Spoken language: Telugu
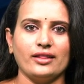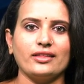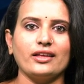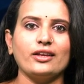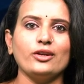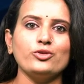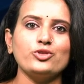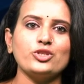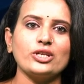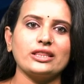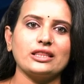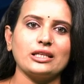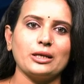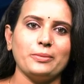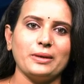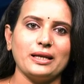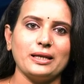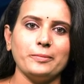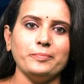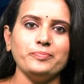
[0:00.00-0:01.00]

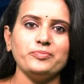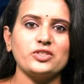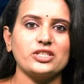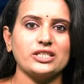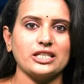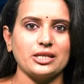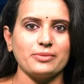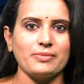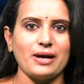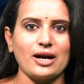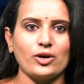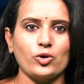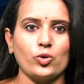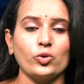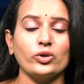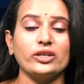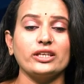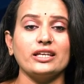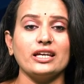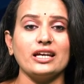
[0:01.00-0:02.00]
తిరుచిత్రబలం
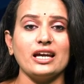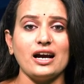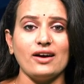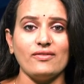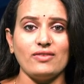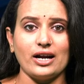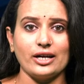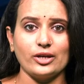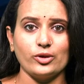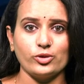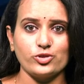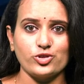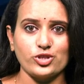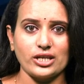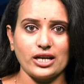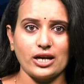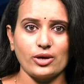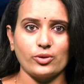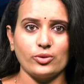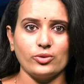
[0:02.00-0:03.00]
సినిమాకు ఏ అవార్డు
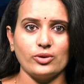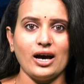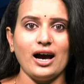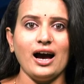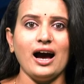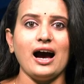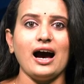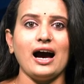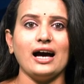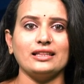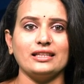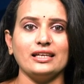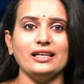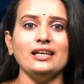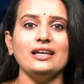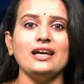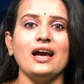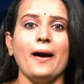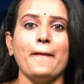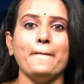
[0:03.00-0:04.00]
వచ్చినా కూడా
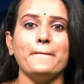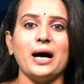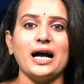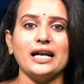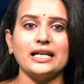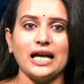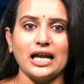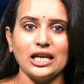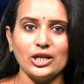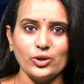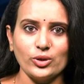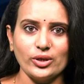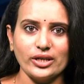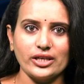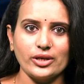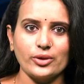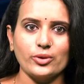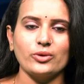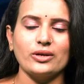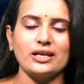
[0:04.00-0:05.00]
అది మా
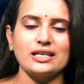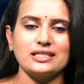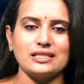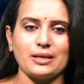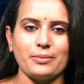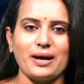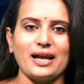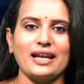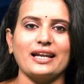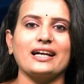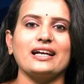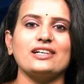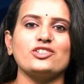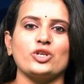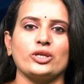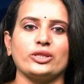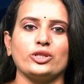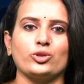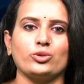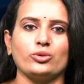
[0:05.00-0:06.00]
నలుగురికి కూడా సమానంగా
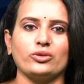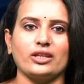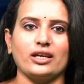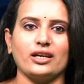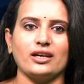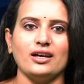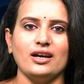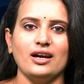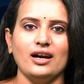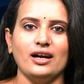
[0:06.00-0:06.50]
చెందుతుంది